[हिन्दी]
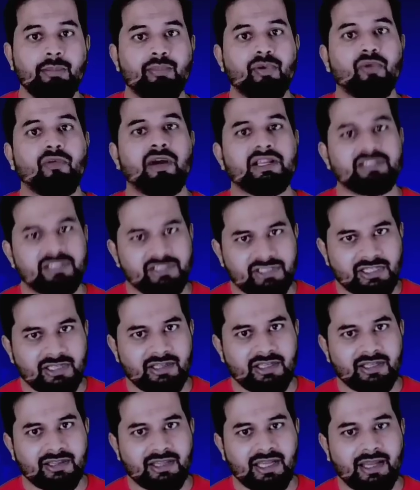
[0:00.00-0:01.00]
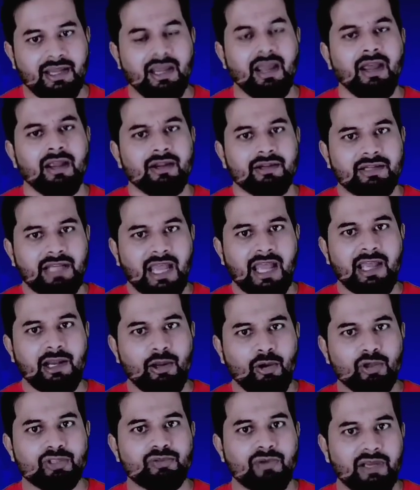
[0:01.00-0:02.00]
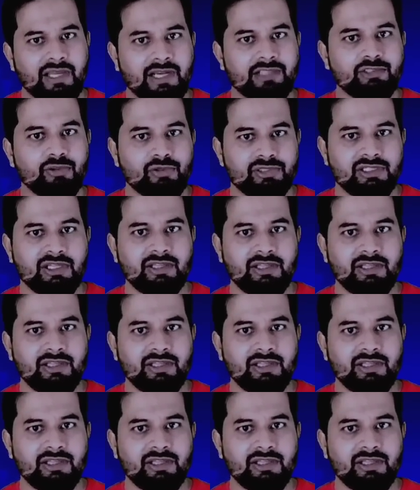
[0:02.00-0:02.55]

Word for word: इम्प्रोवाइजेशन देता है डायलॉग्स वगैरह जो